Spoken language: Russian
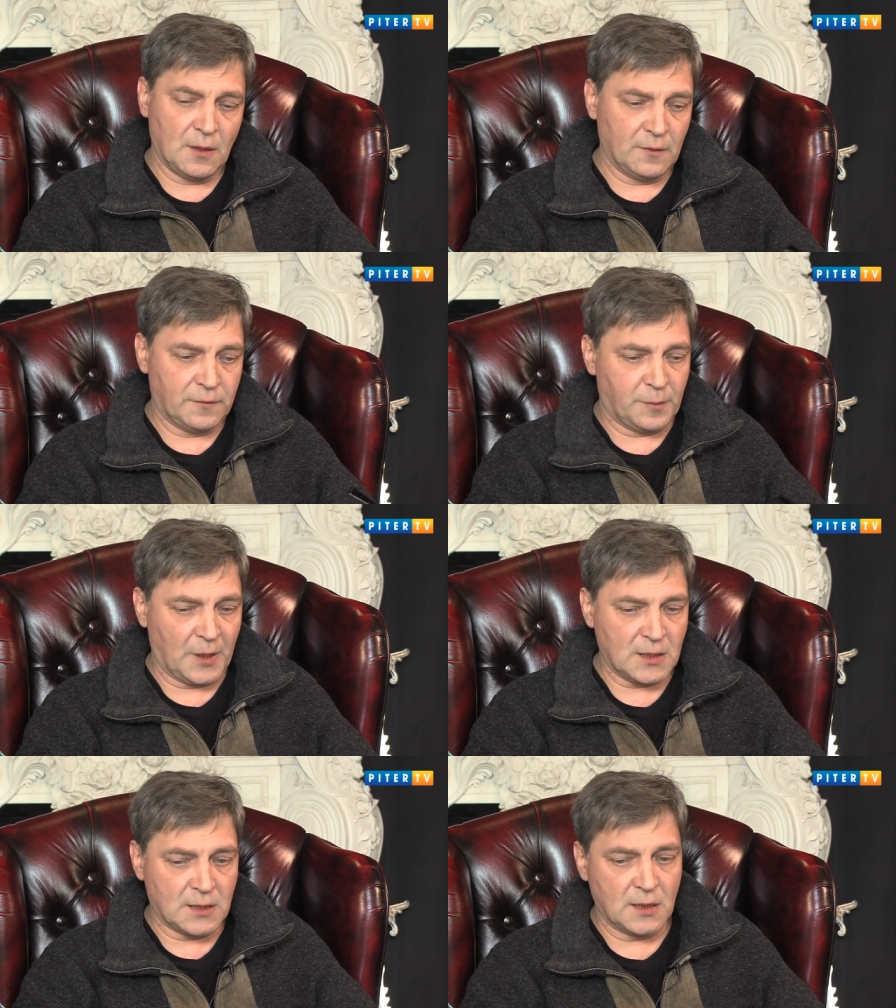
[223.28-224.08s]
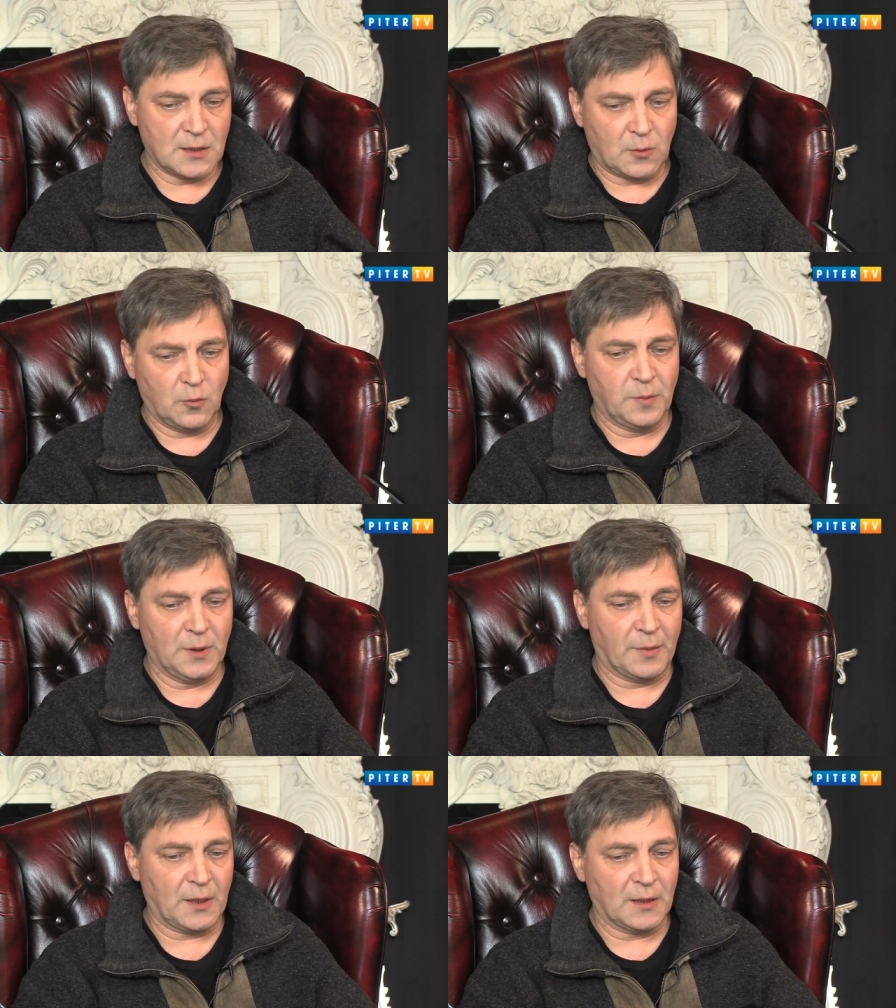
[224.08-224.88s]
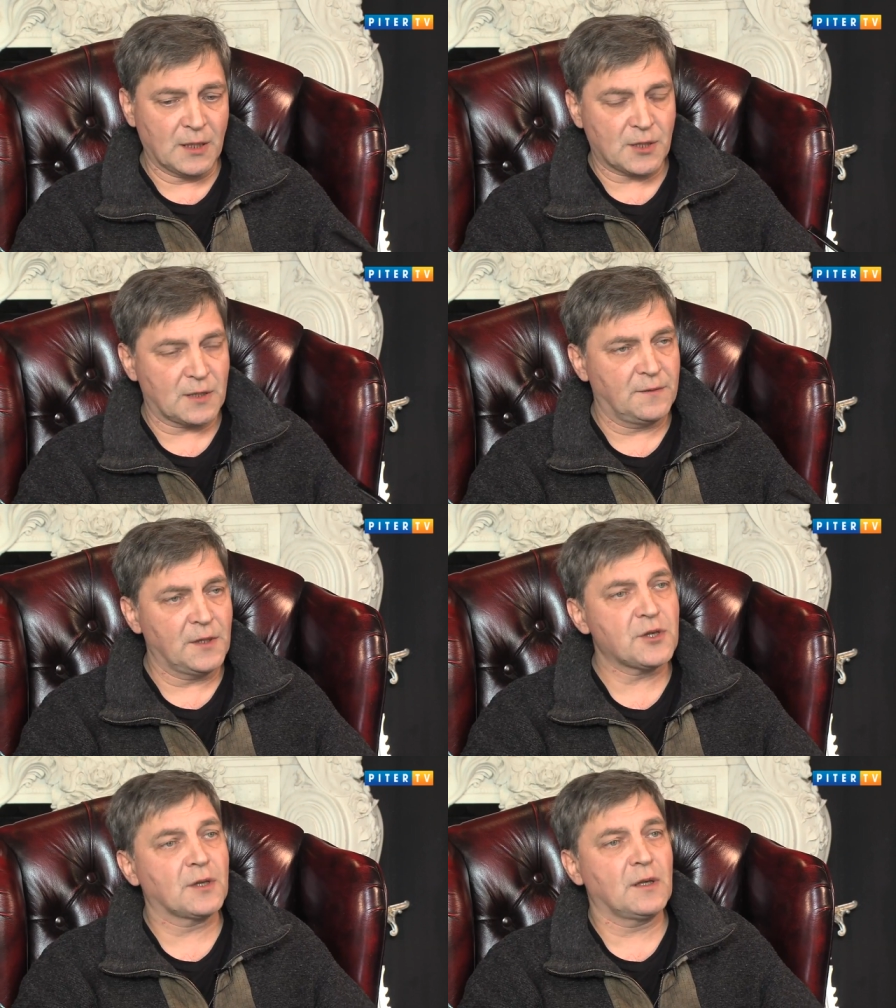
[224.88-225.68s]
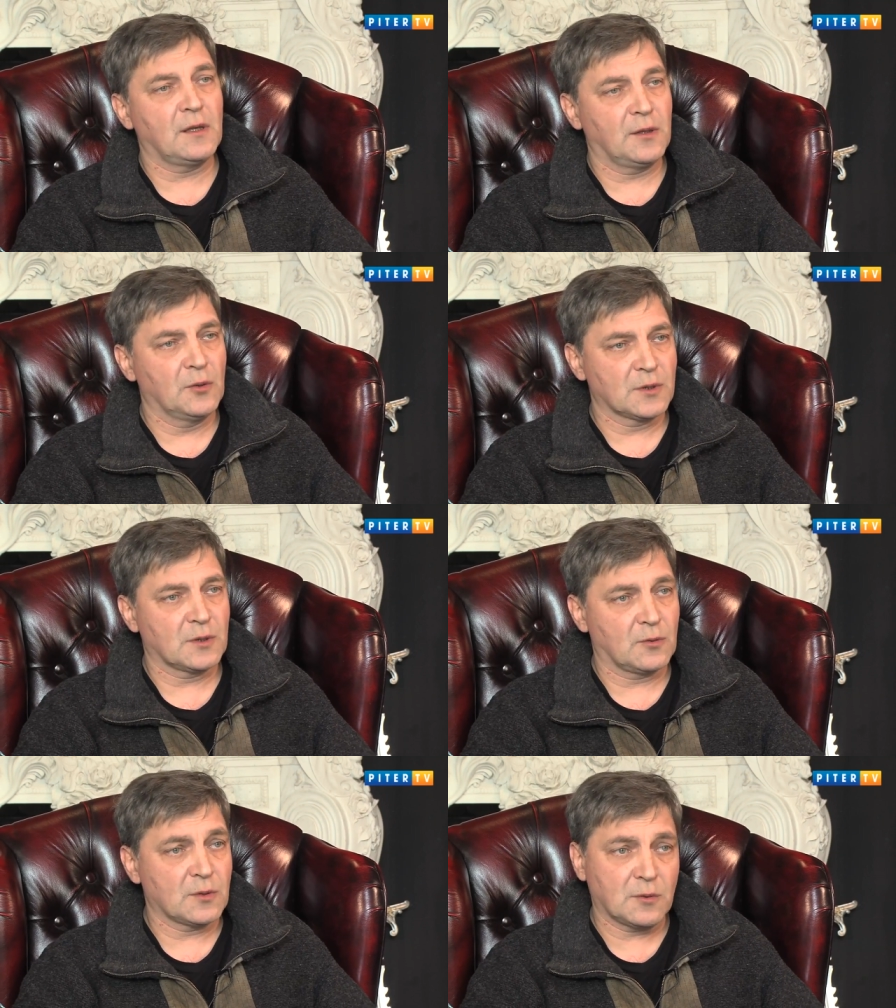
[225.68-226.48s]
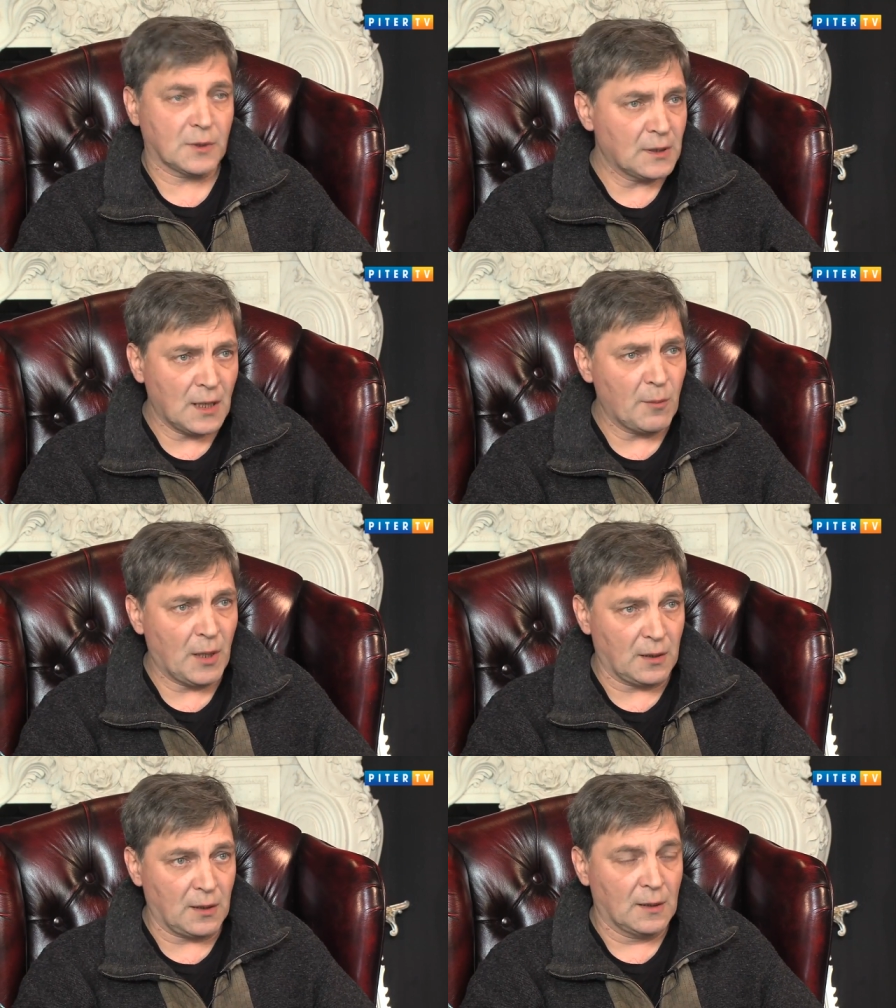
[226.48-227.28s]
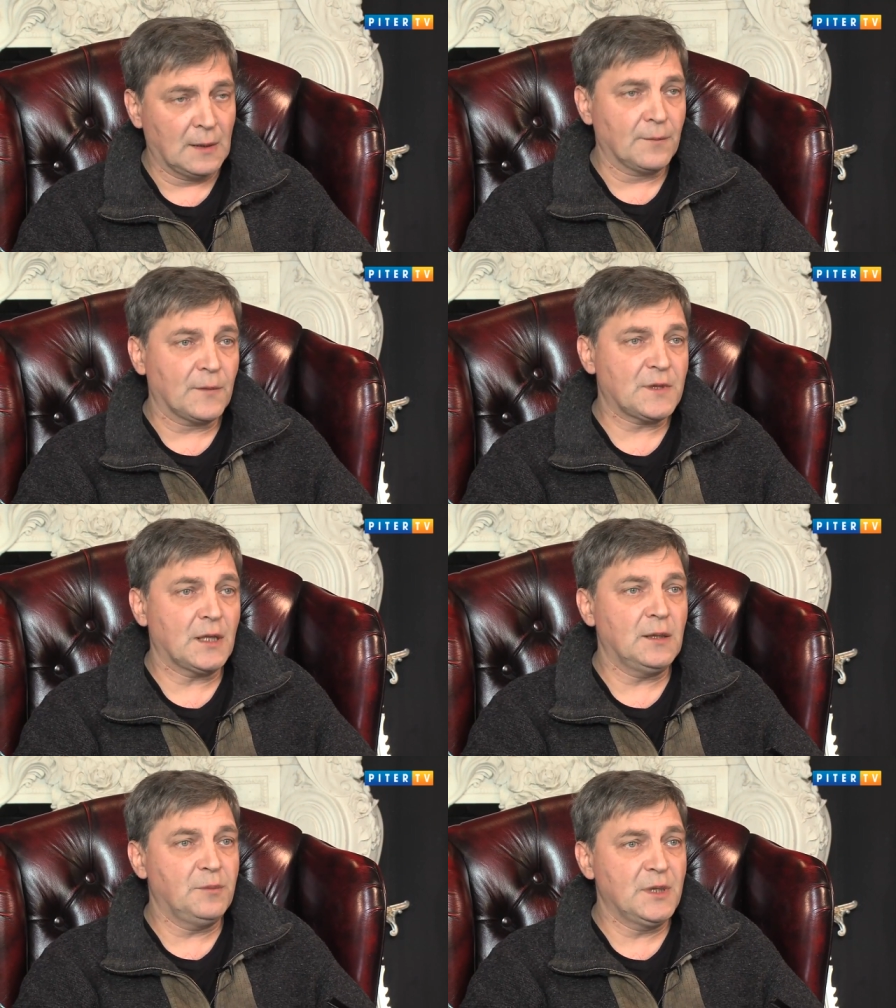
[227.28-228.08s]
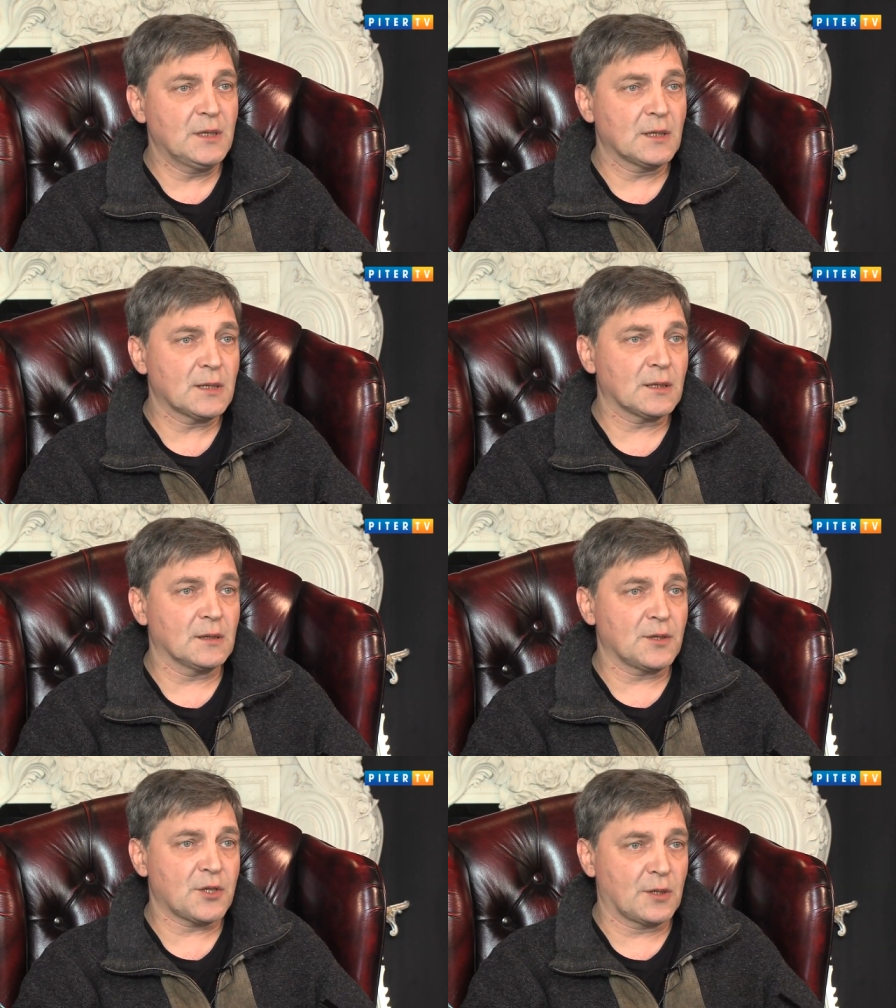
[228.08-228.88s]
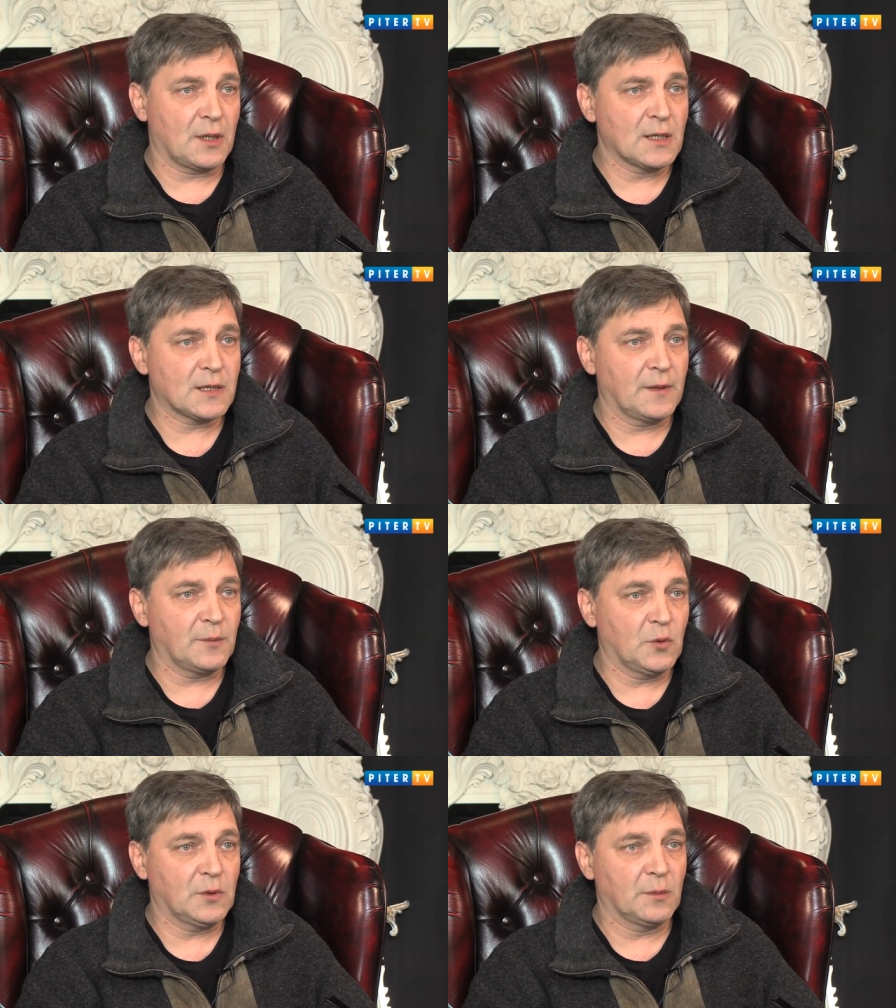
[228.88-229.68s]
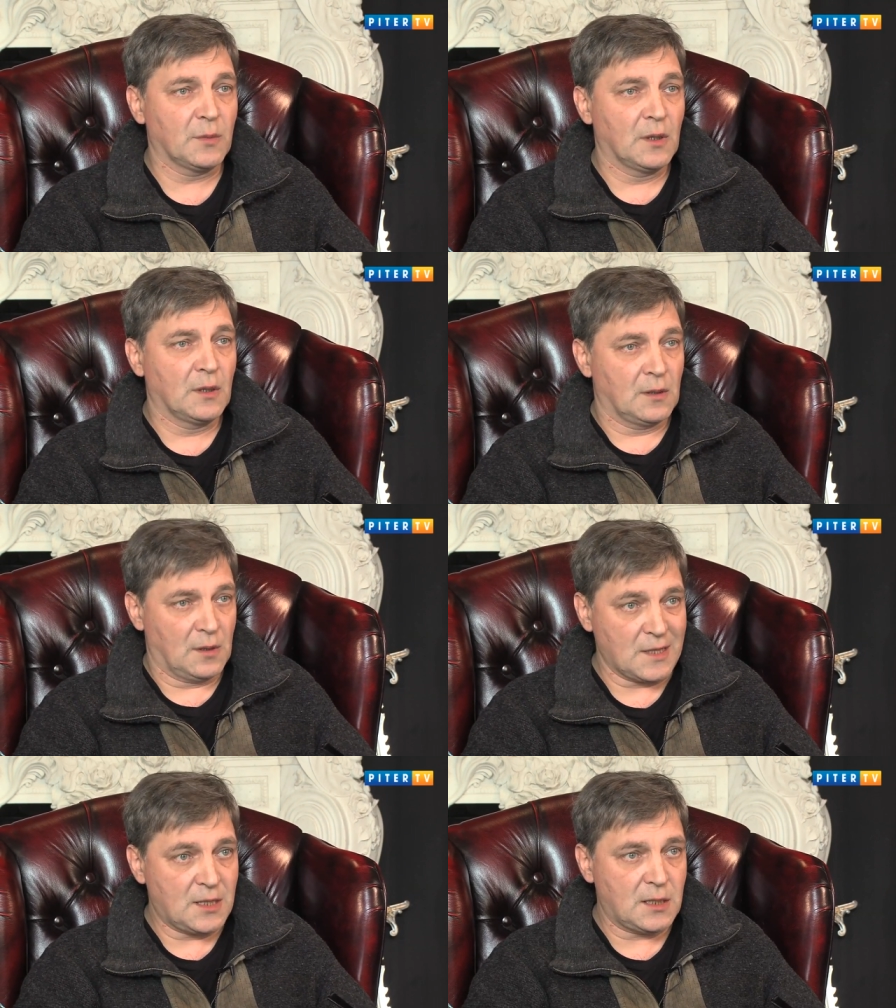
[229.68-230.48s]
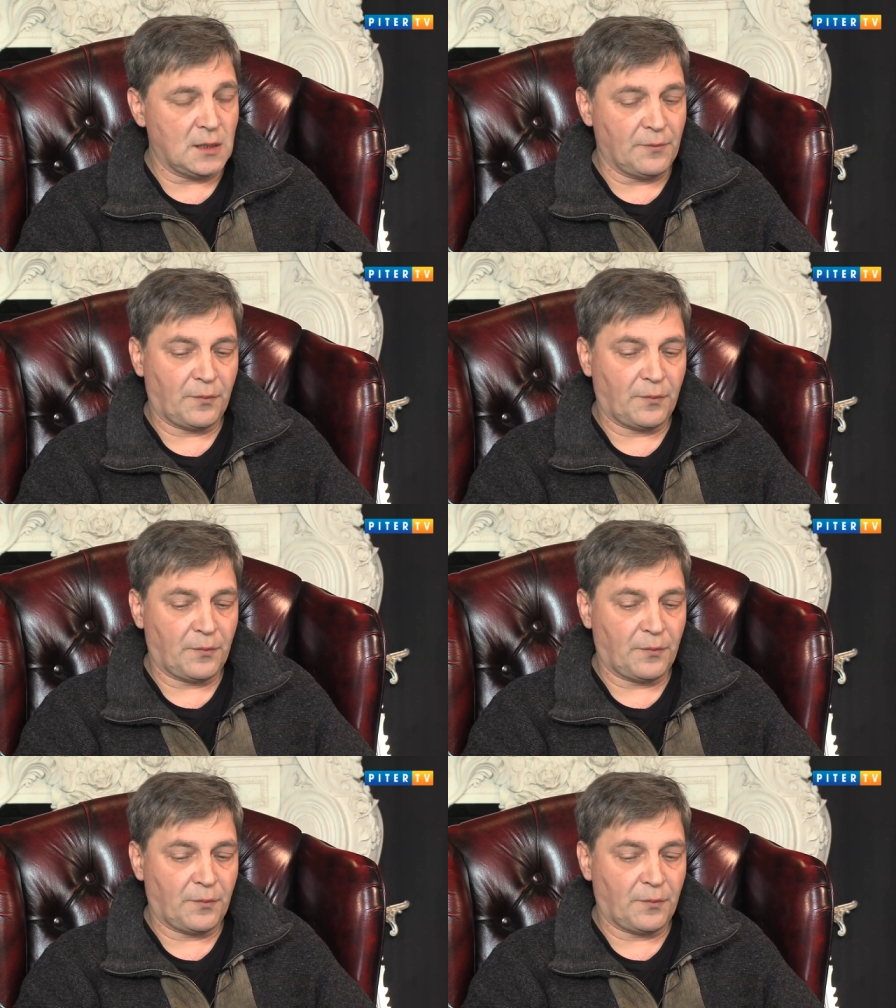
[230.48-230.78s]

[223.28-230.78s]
э, в процесс купли-продажи свечек и религиозных услуг. Это нормально. Всякий бизнес э, считает своим долгом расти.